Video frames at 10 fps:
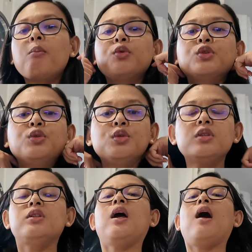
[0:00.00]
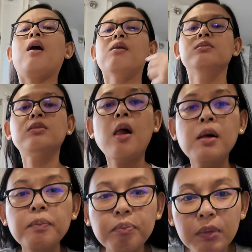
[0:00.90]
produce ng
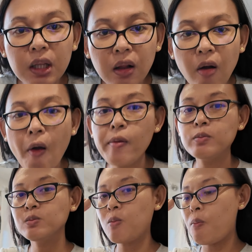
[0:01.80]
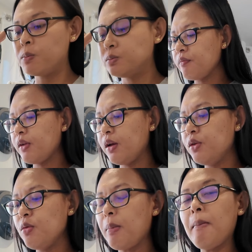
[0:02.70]
milk.
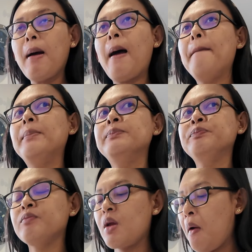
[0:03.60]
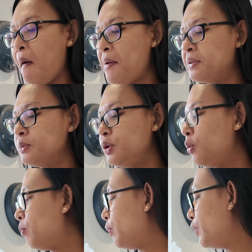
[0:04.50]
Ano pa ba?
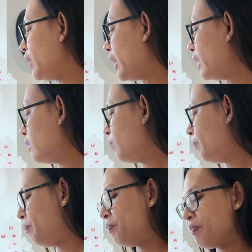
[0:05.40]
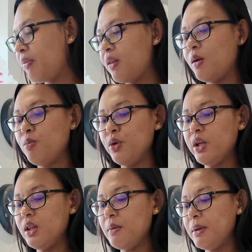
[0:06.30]
Yung puyat,
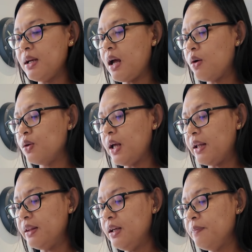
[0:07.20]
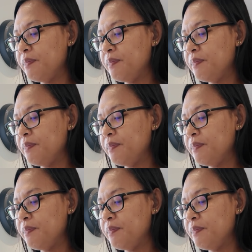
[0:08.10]
nagpuyat naman na ako dati.